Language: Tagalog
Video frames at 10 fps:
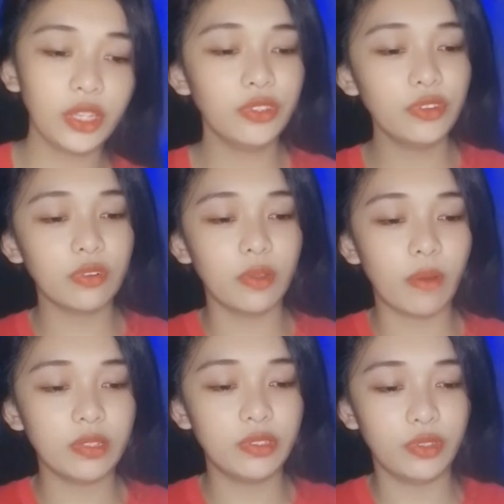i-check niyo yung
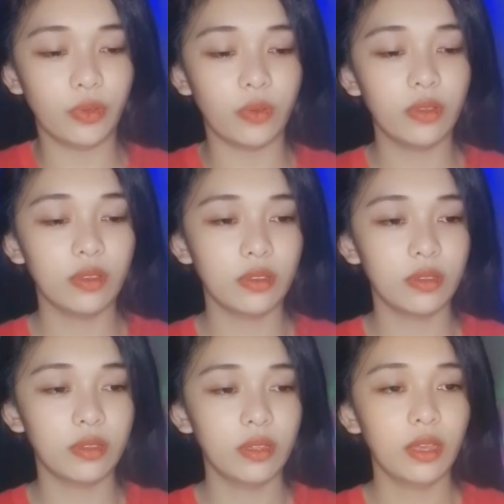rewards niyo.
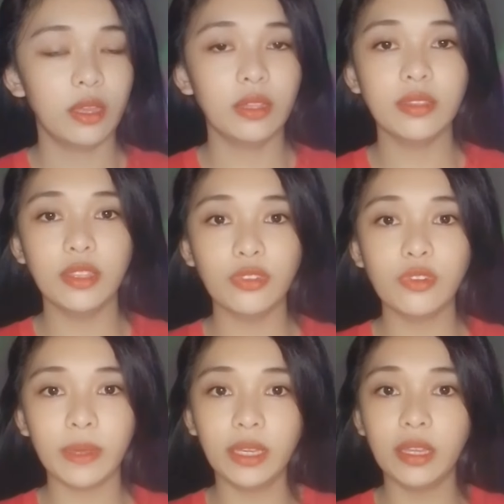And then, dito
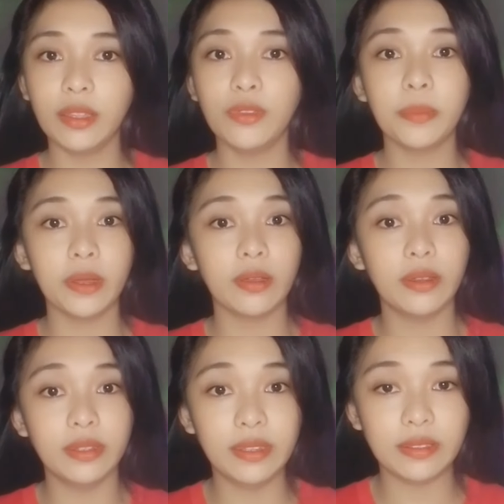niyo makikita yung mga
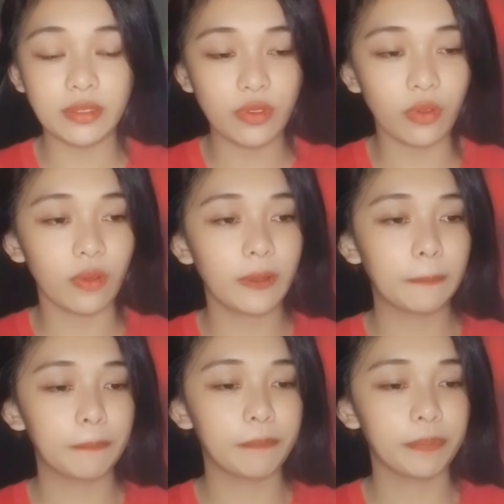earnings niyo.
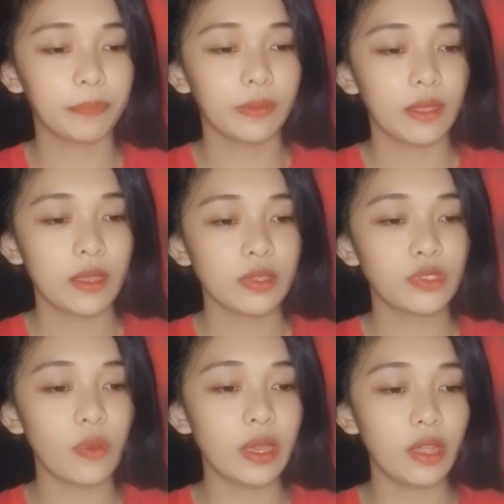
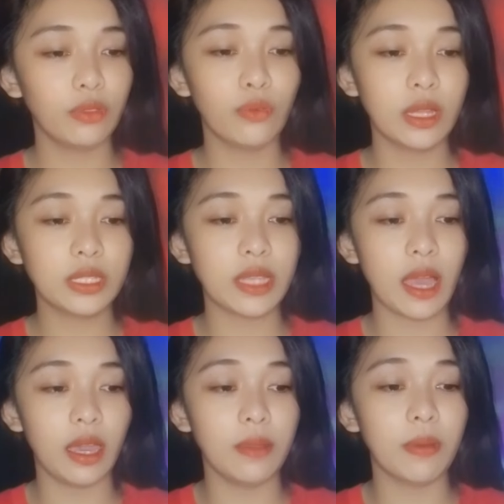So, ayan, tulad
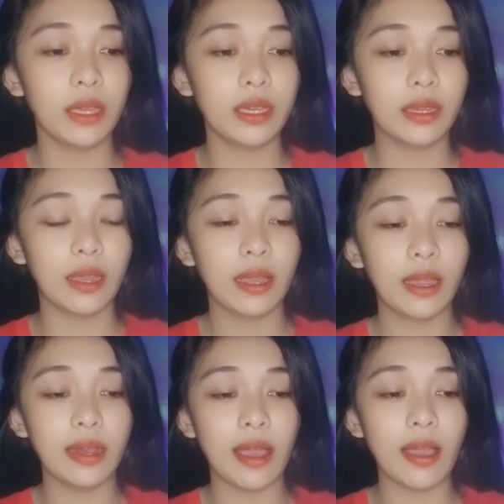sa akin, makikita
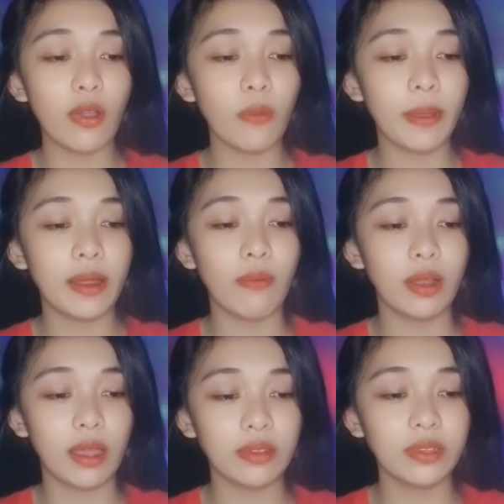kailangan ko pa ng
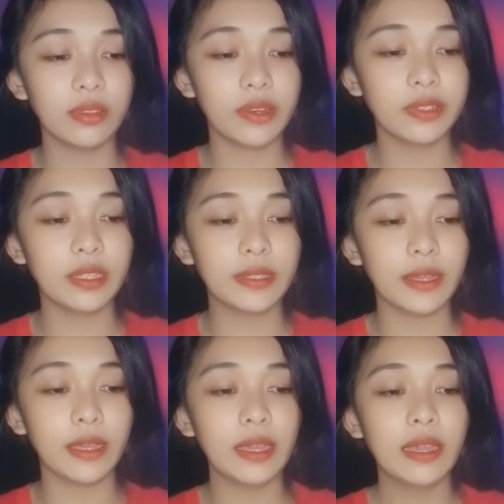
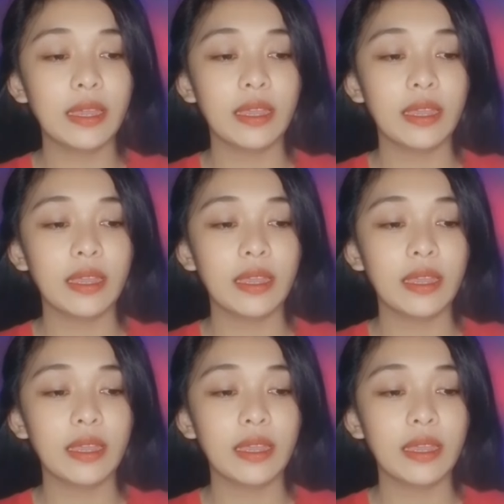133,710